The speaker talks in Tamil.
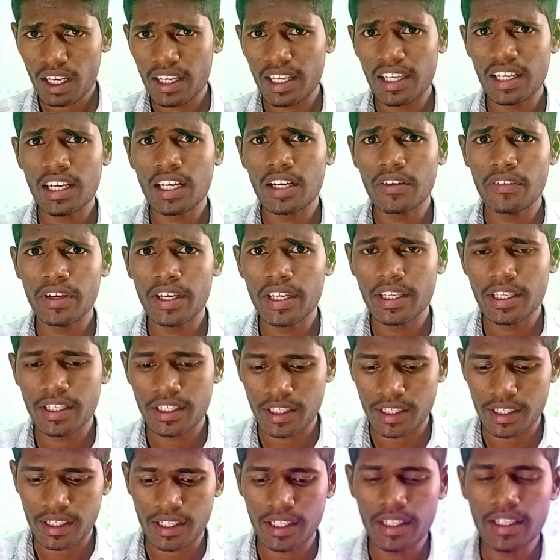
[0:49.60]
என்னென்ன வேரியன்ட்
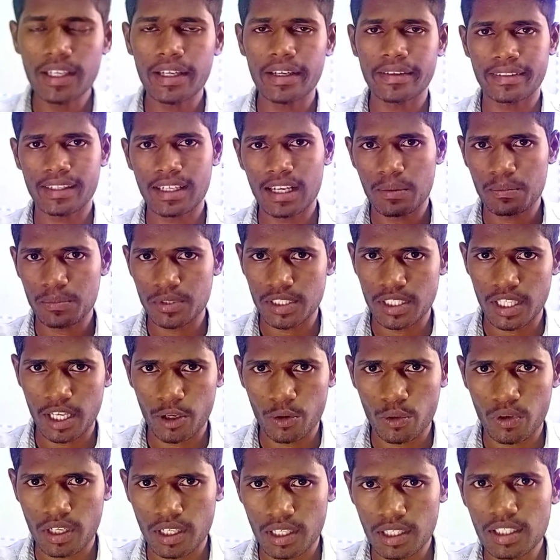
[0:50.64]
இருக்குது எத்தனை அம்சம்
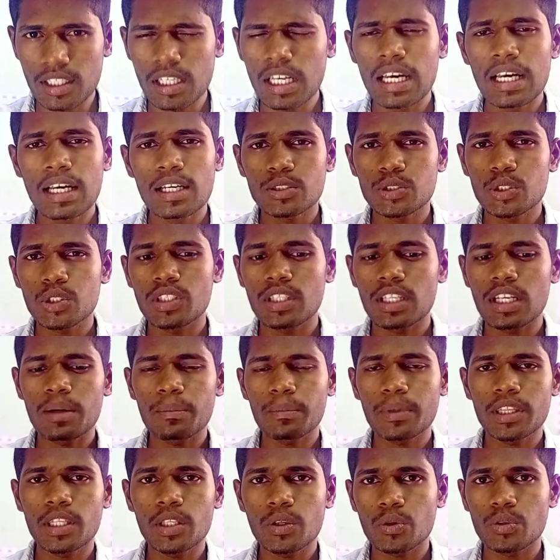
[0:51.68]
டயோட் இருக்குது ஸோ இதெல்லாம்
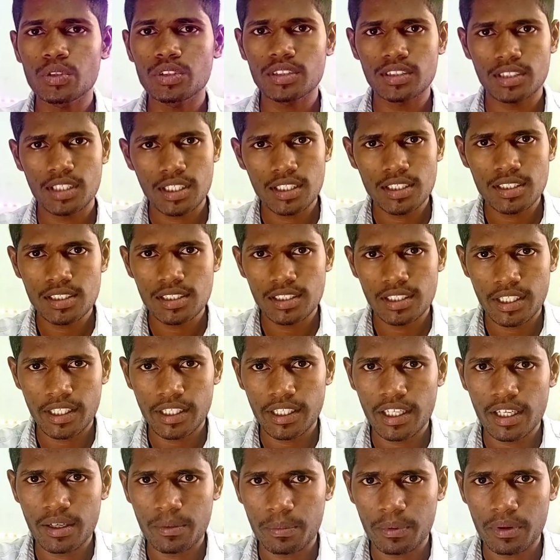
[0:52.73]
பற்றி கொஞ்சம்
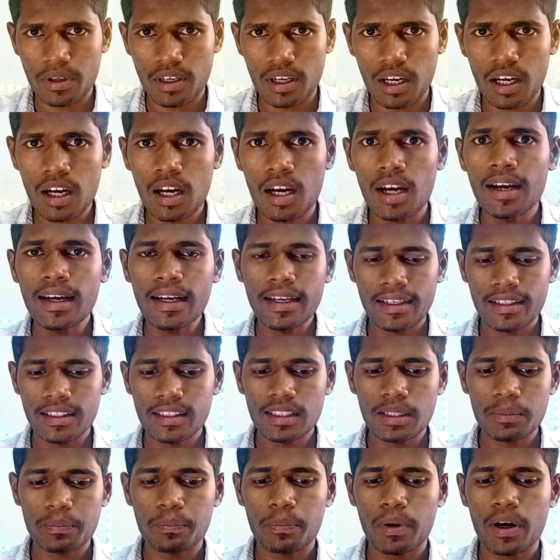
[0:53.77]
தெரிஞ்சுக்கிட்டீங்க அப்படின்னா
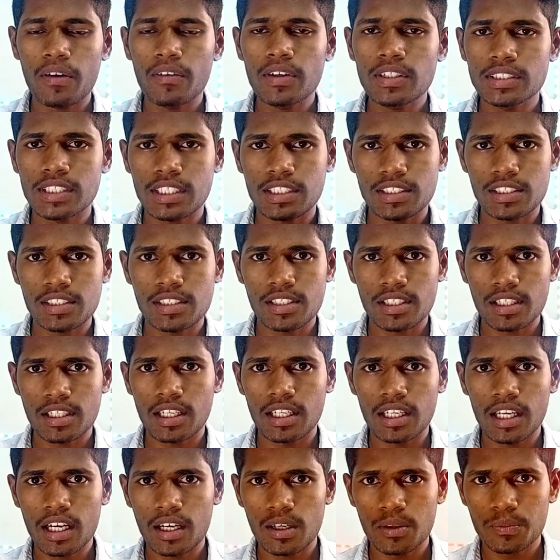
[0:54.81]
இந்த பவர் செக்ஷன் இருக்கு
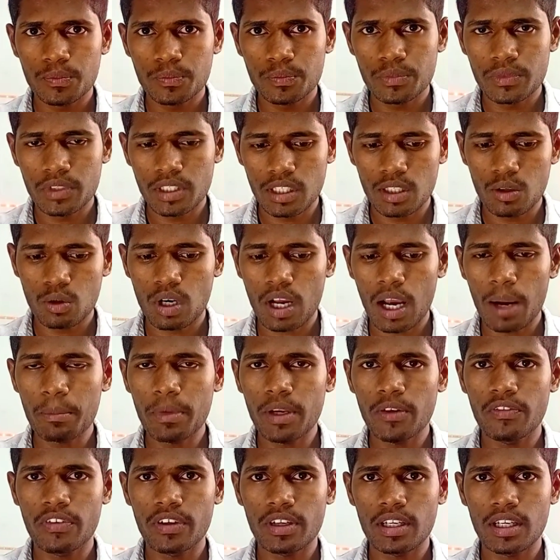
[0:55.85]
இல்லையா இந்த ஒரு
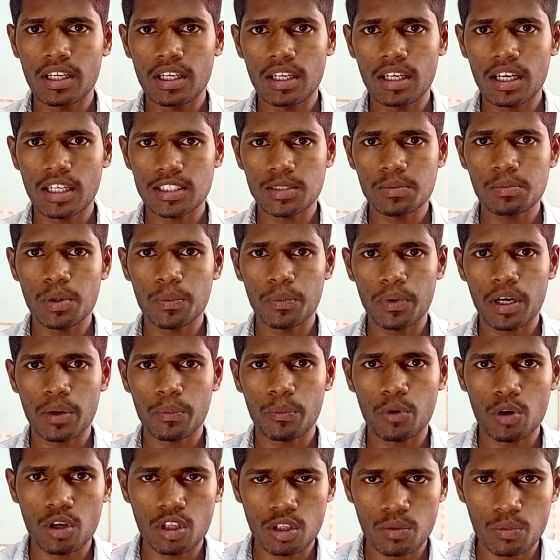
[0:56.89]
ஆம்பிளிஃபையர் அசம்பிள் பண்ண
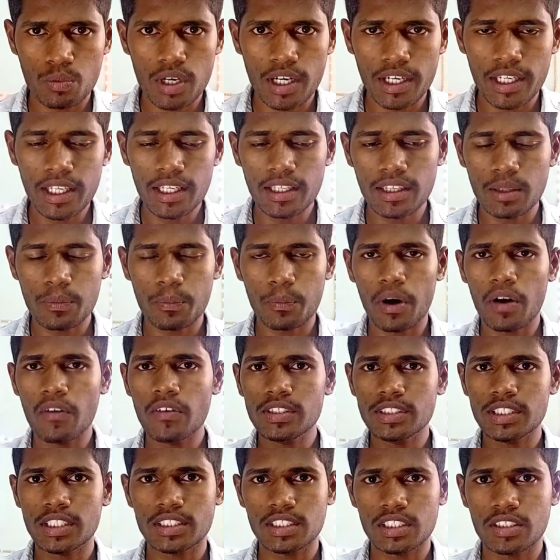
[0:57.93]
போகிறதுக்கு முன்னாடி இந்த
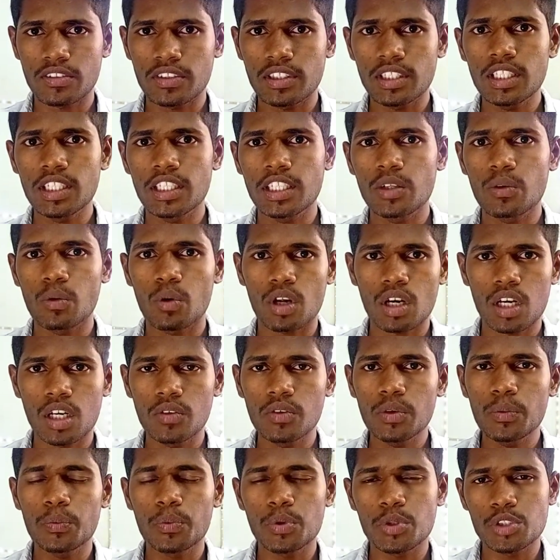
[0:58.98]
பவர் செக்ஷனை வந்து நீங்கள்
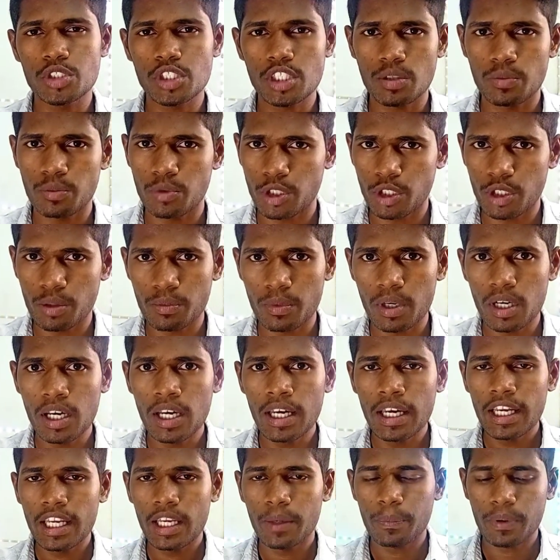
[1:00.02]
ஓரளவுக்கு புரிஞ்சுக்க முடியும்
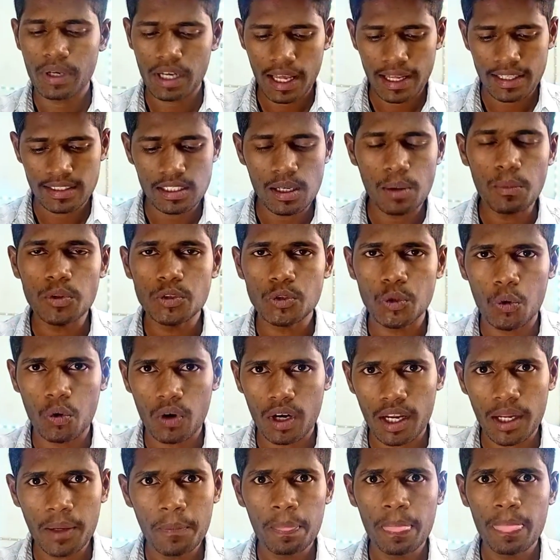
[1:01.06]
இப்போ நான் எக்ஸாம்பிள்
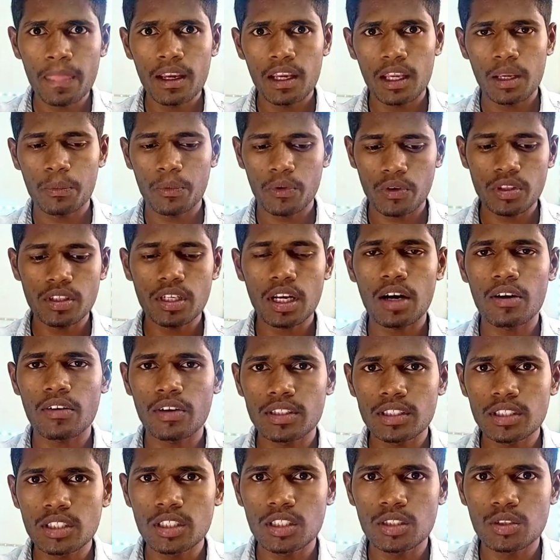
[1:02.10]
சொல்கிறேன் இப்போ வந்து நான்
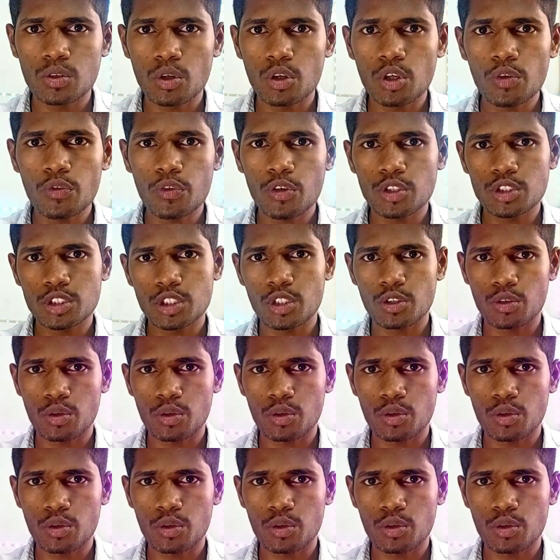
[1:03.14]
வந்து டுவெண்ட்டி ஃபோர் ஜீரோ